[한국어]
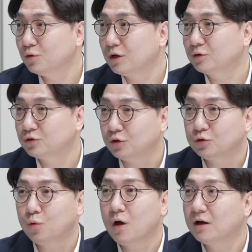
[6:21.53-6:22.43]
그러니까 어.
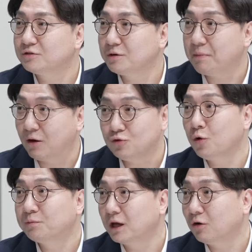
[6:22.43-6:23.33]
저는 통과 가능성이 매우
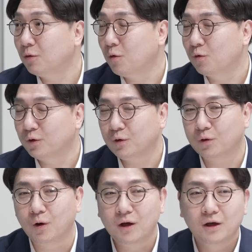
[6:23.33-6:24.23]
높다라고 보고요.
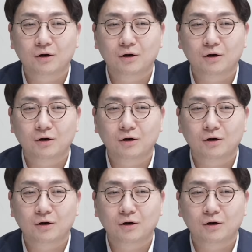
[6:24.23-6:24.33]
어.